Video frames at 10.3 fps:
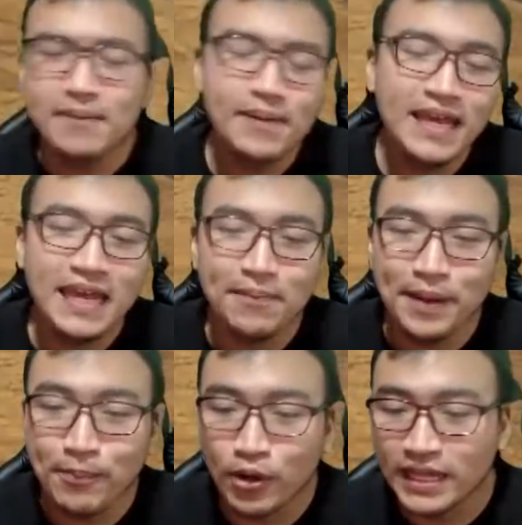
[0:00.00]
พี่พี่
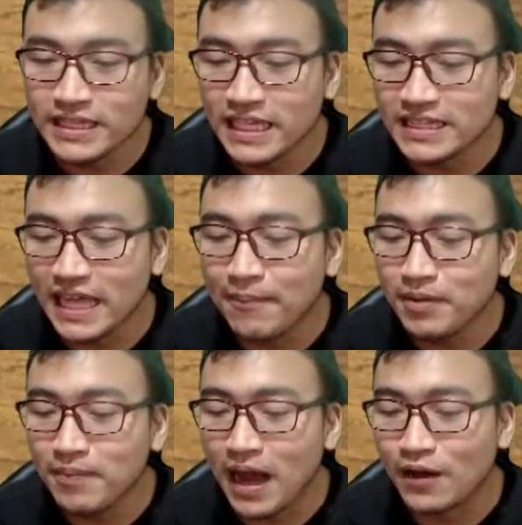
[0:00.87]
ปลดอันติเต็มหรื
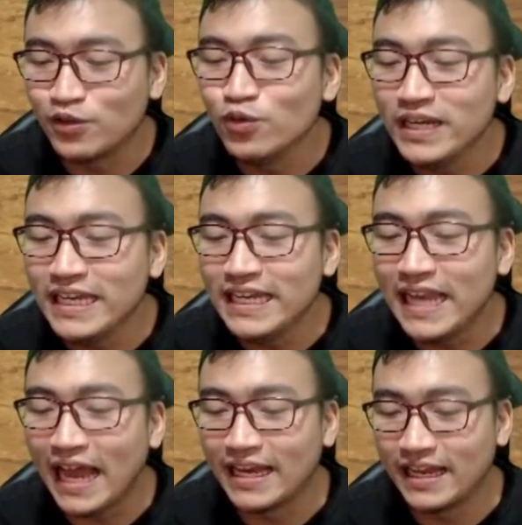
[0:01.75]
อเปล่า นู่นนี่
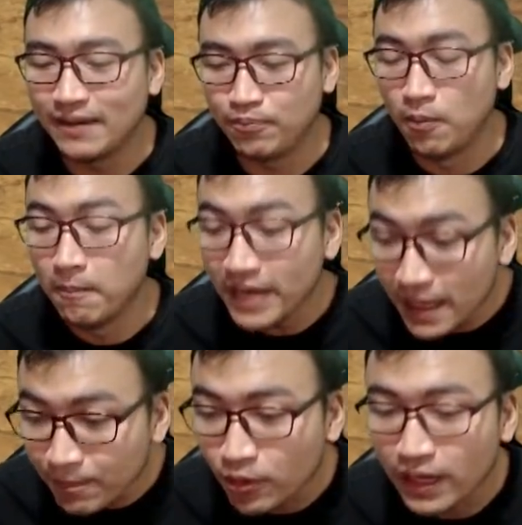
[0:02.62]
นั่นนะครับ ผมไม่ได้
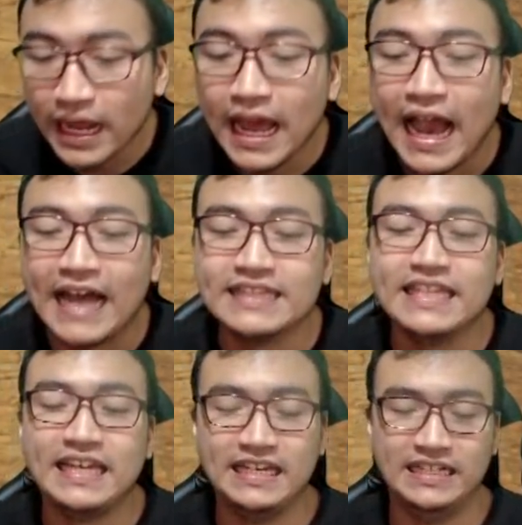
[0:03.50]
ปลดอันติ
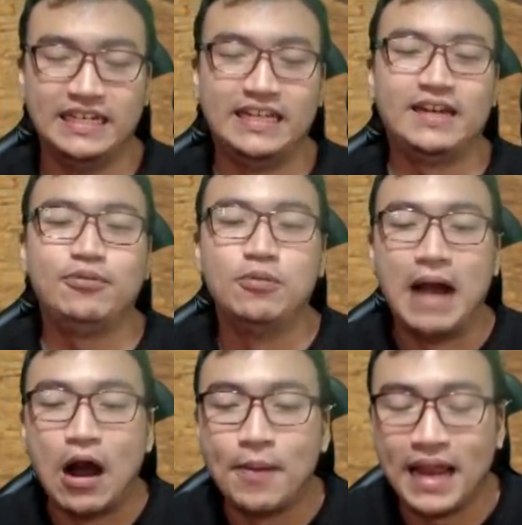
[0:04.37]
เลยนะครับผม
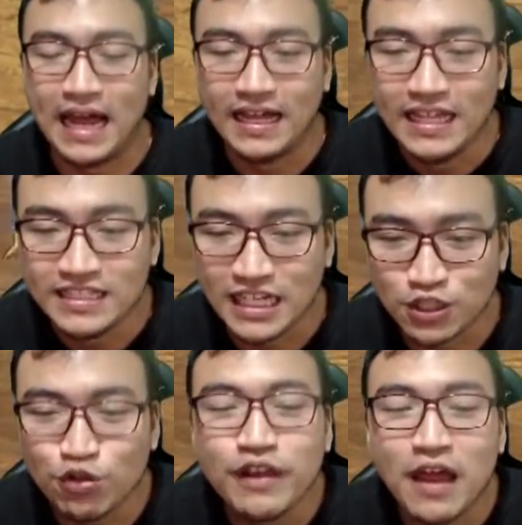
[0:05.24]
เอาไปละจัด
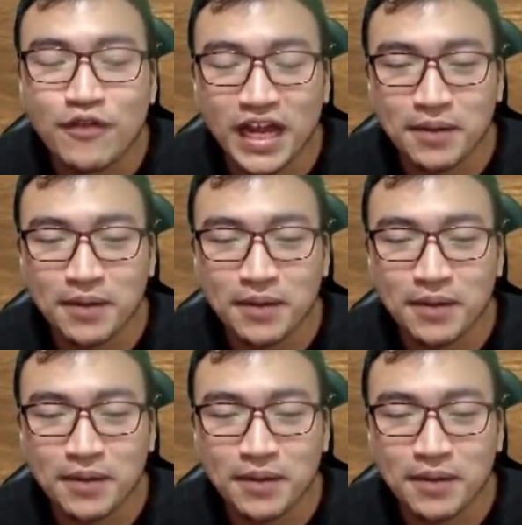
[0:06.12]
ชุดใหญ่ใส่กระพ